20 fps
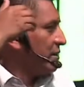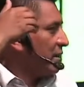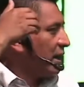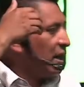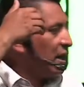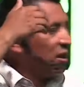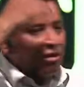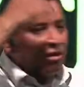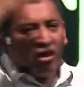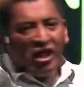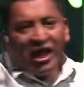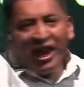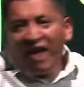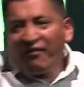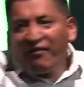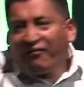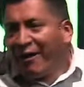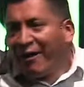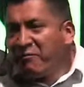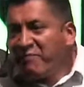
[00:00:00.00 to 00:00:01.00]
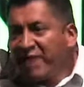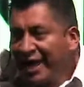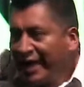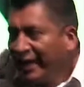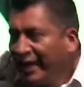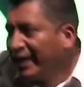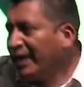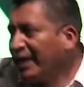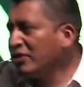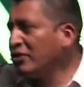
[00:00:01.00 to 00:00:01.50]
Y toda la
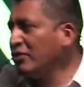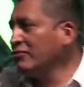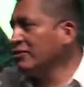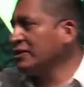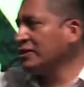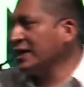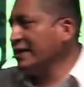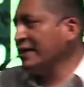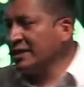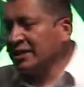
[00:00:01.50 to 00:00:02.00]
familia, ¿no? Es,